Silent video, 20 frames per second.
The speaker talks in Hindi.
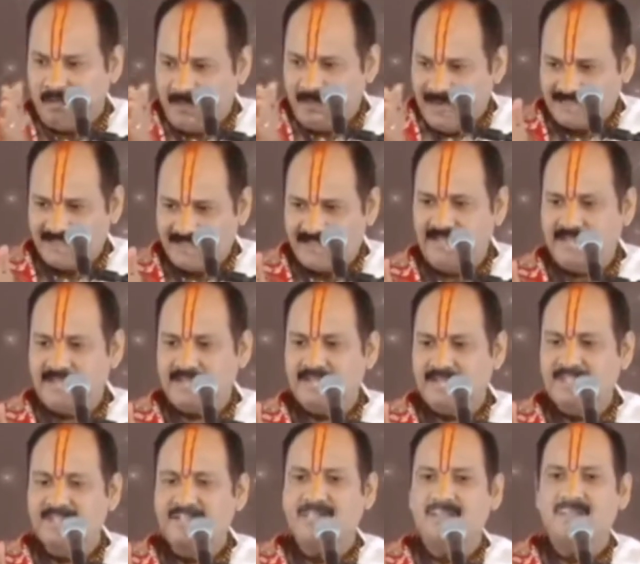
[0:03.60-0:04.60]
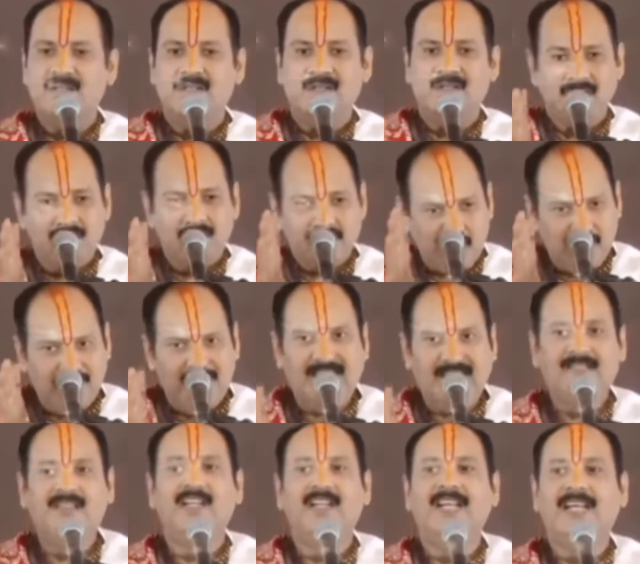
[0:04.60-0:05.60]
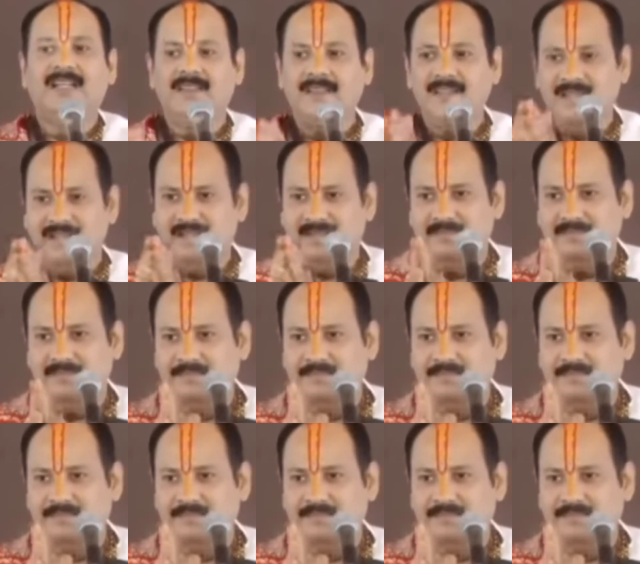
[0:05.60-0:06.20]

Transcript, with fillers: मासिक शिवरात्रि आती है